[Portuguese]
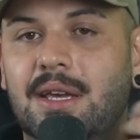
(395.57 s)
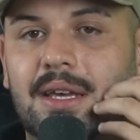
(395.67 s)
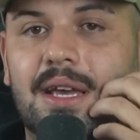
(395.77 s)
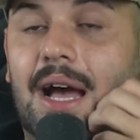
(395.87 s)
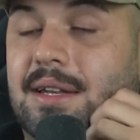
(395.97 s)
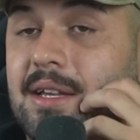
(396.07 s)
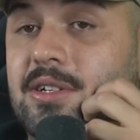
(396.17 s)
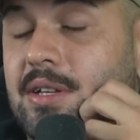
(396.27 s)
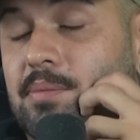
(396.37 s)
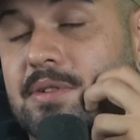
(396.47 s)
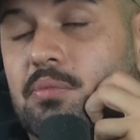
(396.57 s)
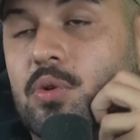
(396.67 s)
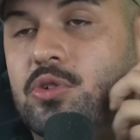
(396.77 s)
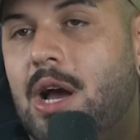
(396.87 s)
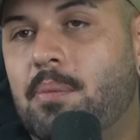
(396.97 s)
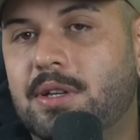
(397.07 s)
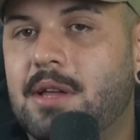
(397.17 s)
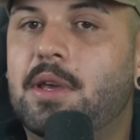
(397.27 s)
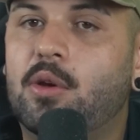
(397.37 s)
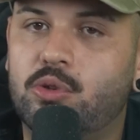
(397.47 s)
E até a gente tem, por exemplo, o Chapo, que
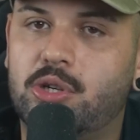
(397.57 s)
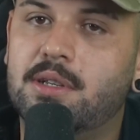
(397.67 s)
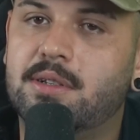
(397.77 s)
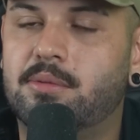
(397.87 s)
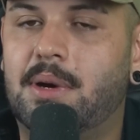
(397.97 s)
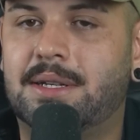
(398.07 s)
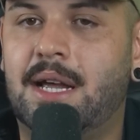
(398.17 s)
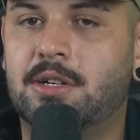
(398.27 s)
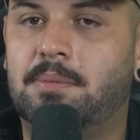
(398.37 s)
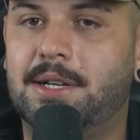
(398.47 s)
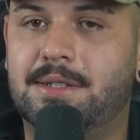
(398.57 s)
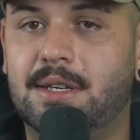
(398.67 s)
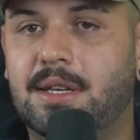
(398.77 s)
também utiliza de uma tática parecida,